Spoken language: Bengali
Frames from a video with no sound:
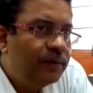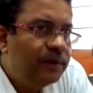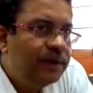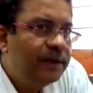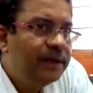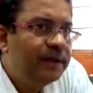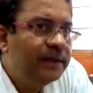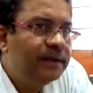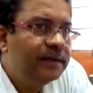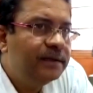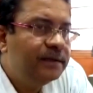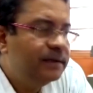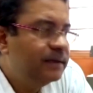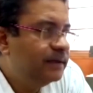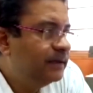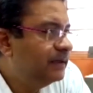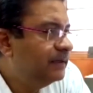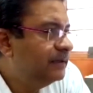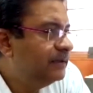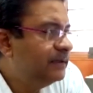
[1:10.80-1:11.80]
উনি
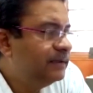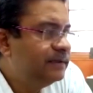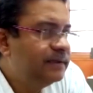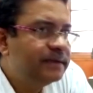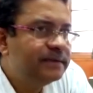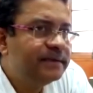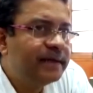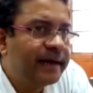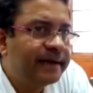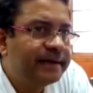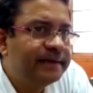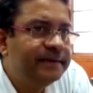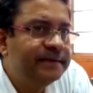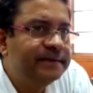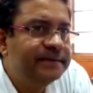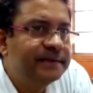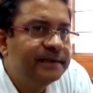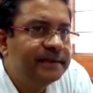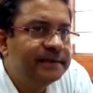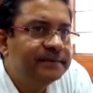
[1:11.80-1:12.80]
হিন্দিতে স্যাক
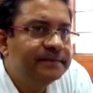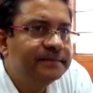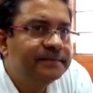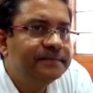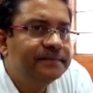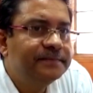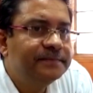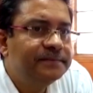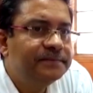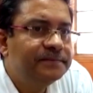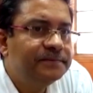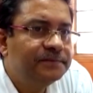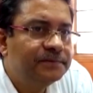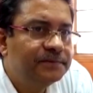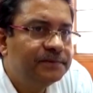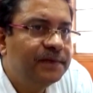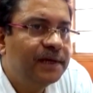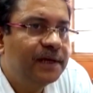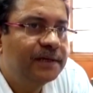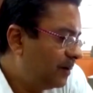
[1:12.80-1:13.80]
টিচার
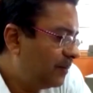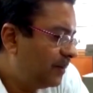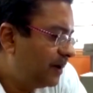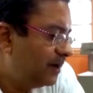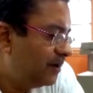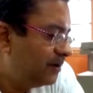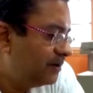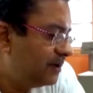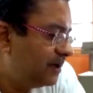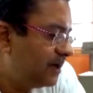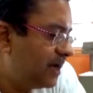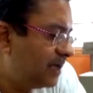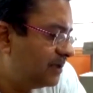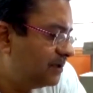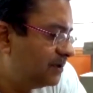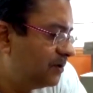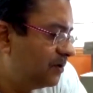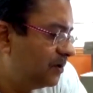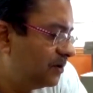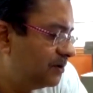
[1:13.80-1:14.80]
নিয়ে আসে বাড়ি হচ্ছে
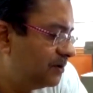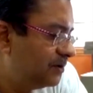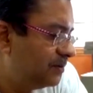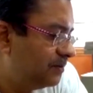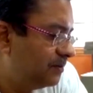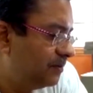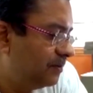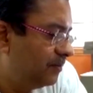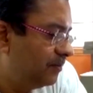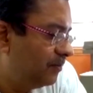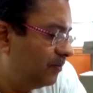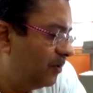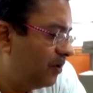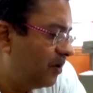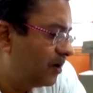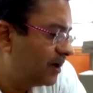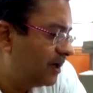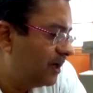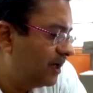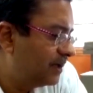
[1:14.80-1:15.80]
রাজগঞ্জ
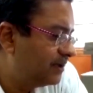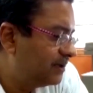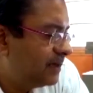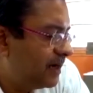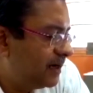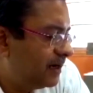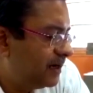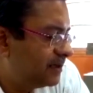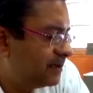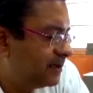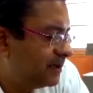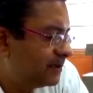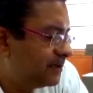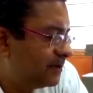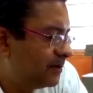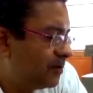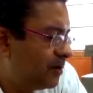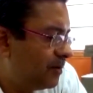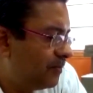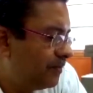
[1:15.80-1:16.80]
ব্লকে আছে আন্ডার
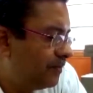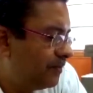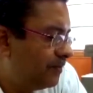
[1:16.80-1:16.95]
সেকশন অফ